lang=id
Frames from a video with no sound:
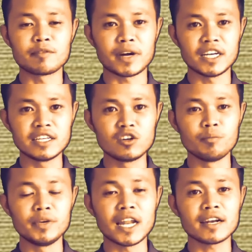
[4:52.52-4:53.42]
yang paling
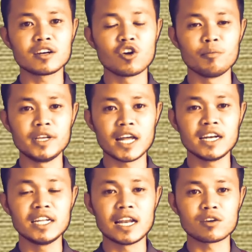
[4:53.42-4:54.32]
dominan,
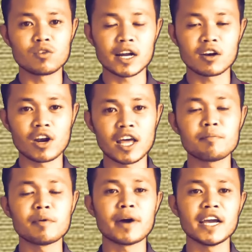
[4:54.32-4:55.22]
dominan dilakukan
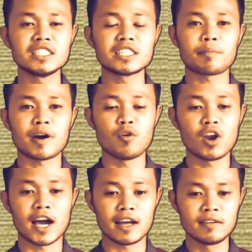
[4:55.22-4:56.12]
oleh pemain sepak
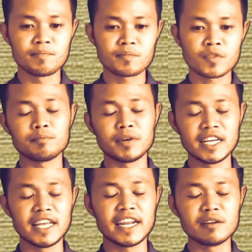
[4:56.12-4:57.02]
bola.
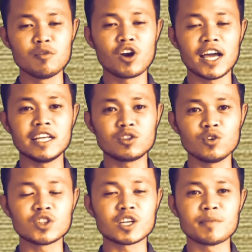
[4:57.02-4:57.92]
Menggiring bola
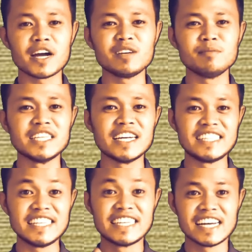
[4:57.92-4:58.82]
itu terbagi menjadi
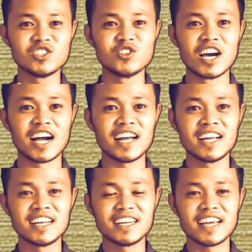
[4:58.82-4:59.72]
tiga juga,
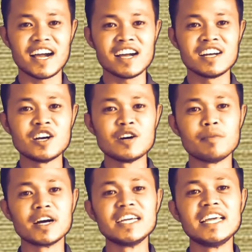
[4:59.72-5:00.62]
ya.
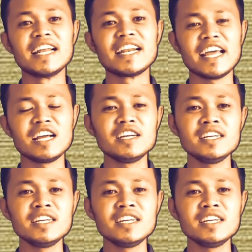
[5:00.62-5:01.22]
Menggiring